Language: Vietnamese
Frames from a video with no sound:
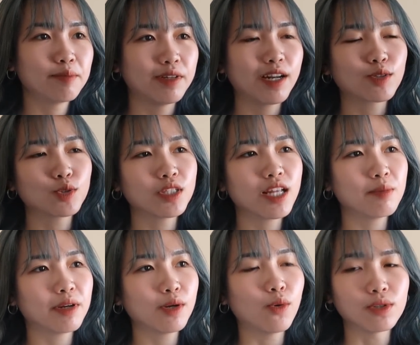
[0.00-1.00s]
Thế nào suy nghĩ là
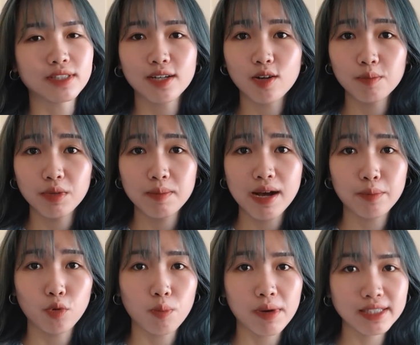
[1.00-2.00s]
mình đổi sang con 13
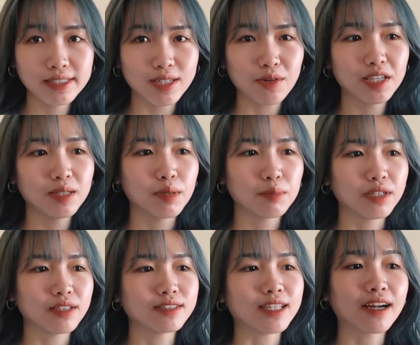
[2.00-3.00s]
Pro Max sau khi mà
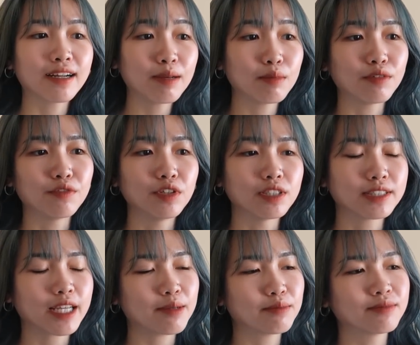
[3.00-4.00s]
mình sáng nay mình vừa
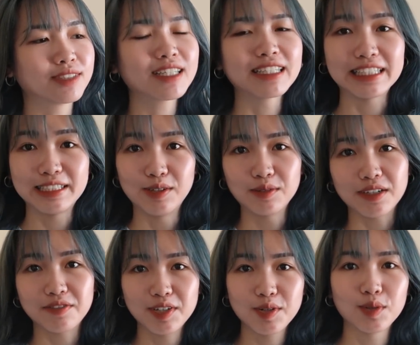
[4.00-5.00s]
xem rất nhiều
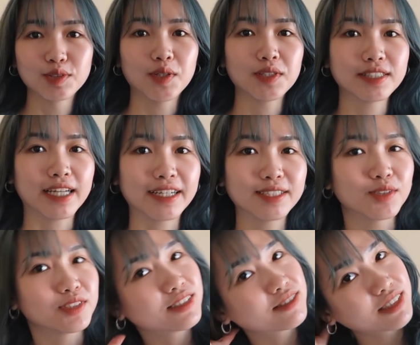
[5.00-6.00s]
cái video so sánh
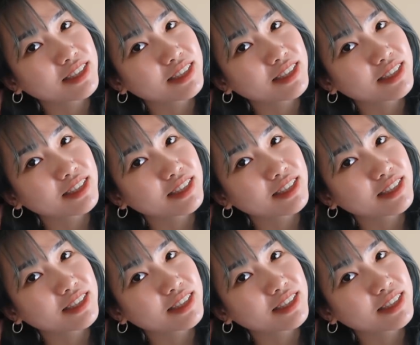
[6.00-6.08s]
rồi